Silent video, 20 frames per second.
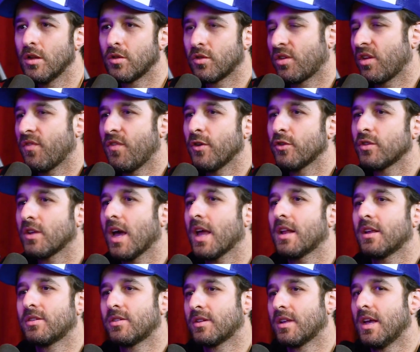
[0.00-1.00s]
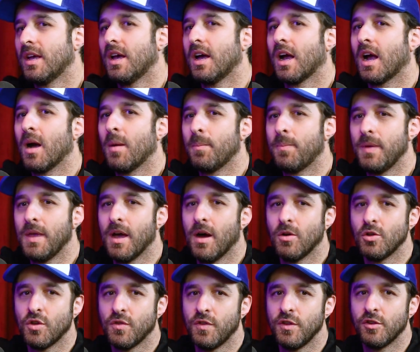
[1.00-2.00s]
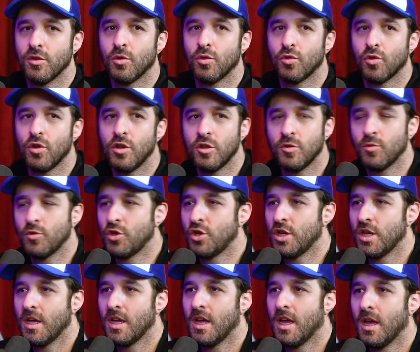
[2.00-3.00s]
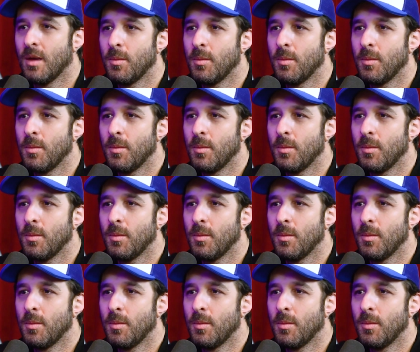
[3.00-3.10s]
Então Tudo. você vê os caras campeão de fisiculturismo de